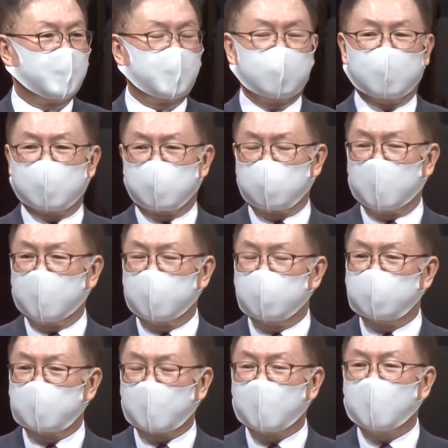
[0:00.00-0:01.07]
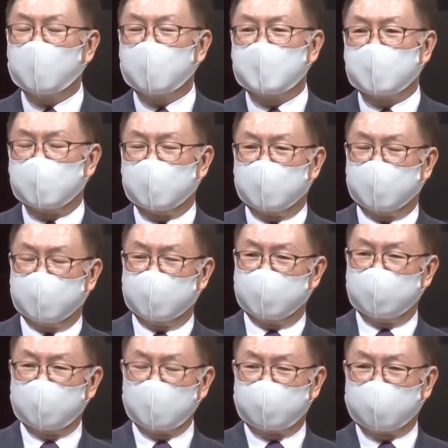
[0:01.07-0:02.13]
또 주의 이름으로
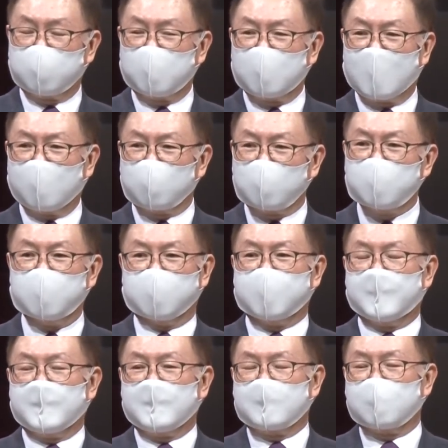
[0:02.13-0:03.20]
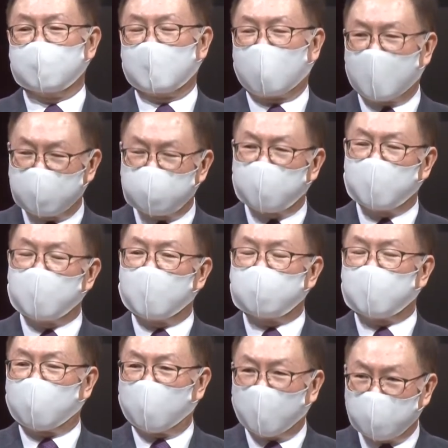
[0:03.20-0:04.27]
물품을 나누는 그 칸보이 오브
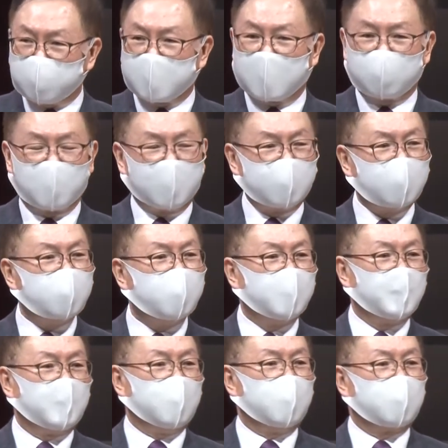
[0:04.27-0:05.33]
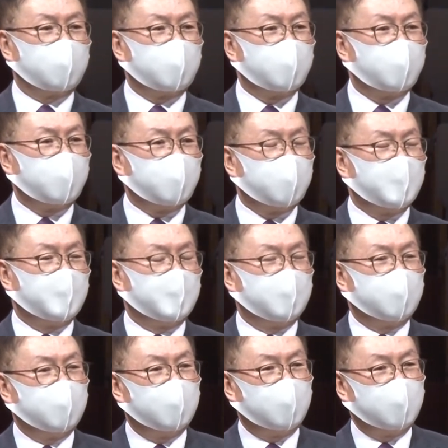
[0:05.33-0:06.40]
호흡이라고 하는 그런
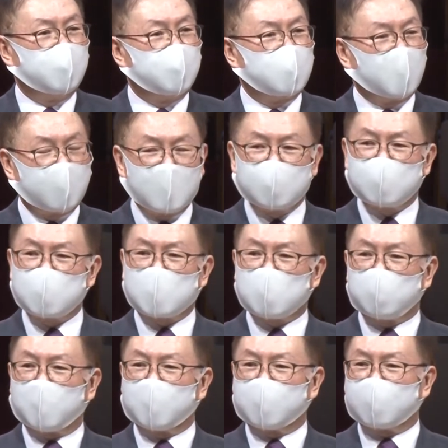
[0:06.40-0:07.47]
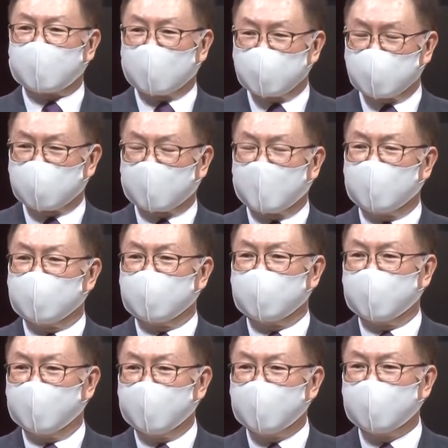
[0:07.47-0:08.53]
재난 지원 단체가
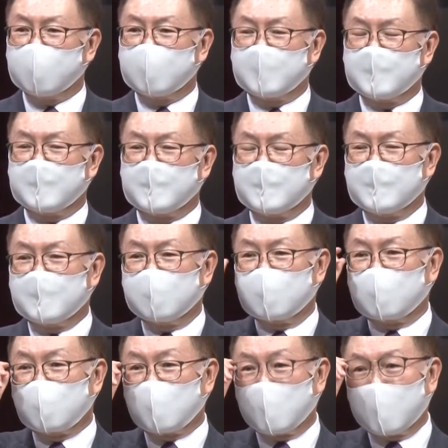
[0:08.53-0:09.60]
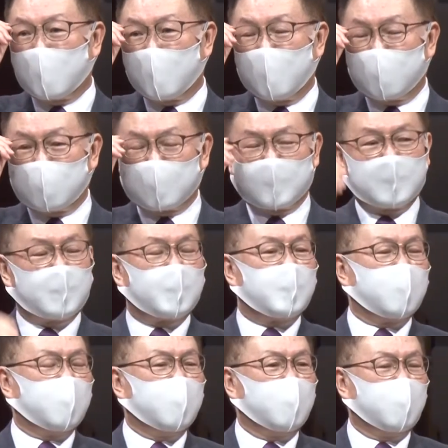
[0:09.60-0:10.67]
있는데, 그동안에
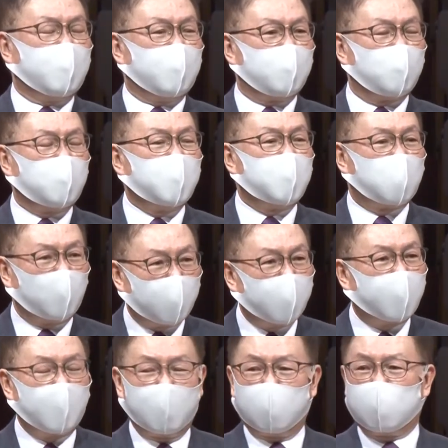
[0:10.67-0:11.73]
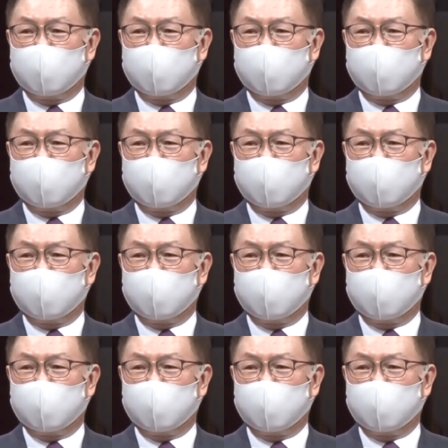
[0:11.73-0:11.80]
우리 교회가